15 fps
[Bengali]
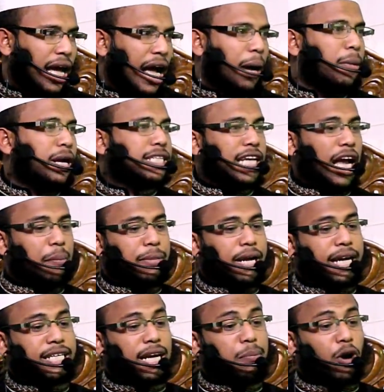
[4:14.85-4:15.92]
আমার সামনে
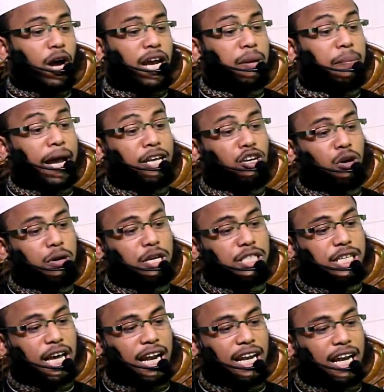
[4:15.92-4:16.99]
একটা বয়ান বাইর হবে
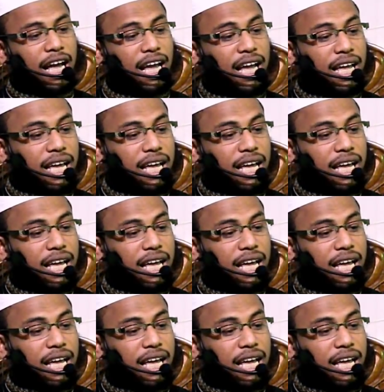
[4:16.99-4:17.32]
ইনশাল্লাহ